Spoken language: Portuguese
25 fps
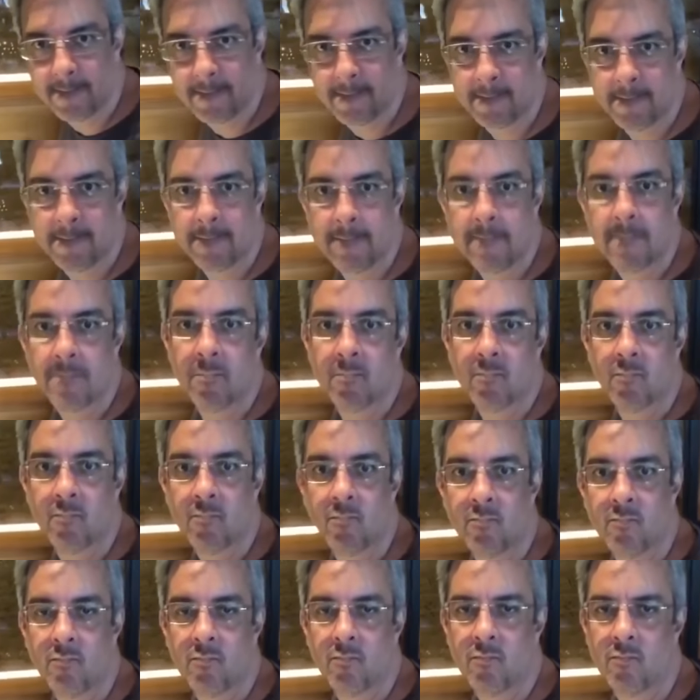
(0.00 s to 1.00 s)
um tchauzinho,
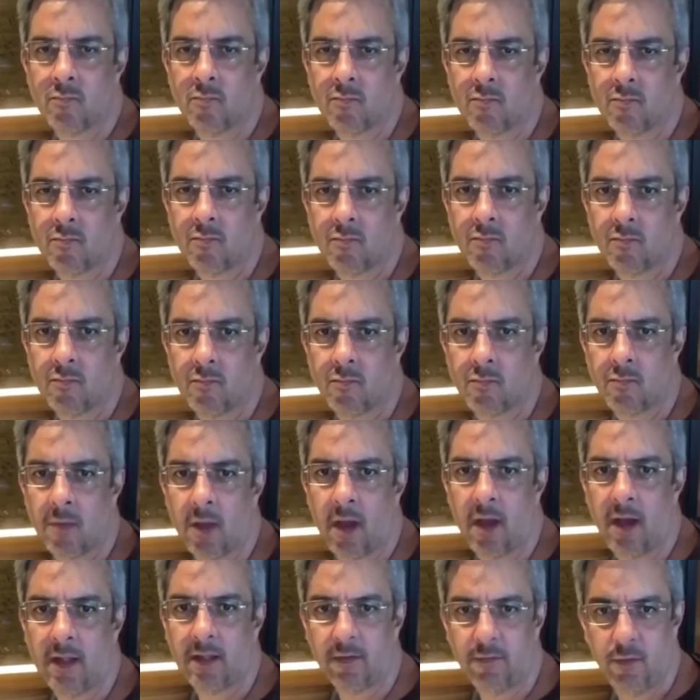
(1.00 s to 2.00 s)
amor.
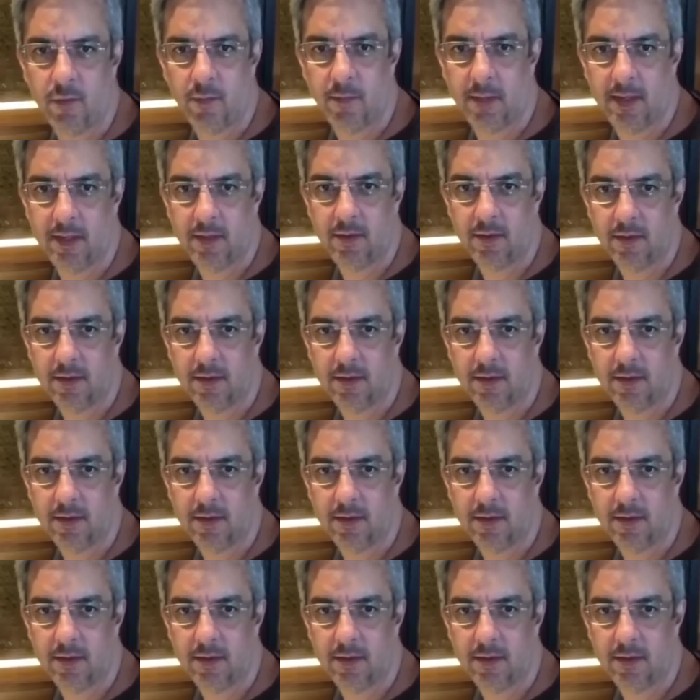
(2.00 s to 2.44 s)
Ela ah, tá filmando?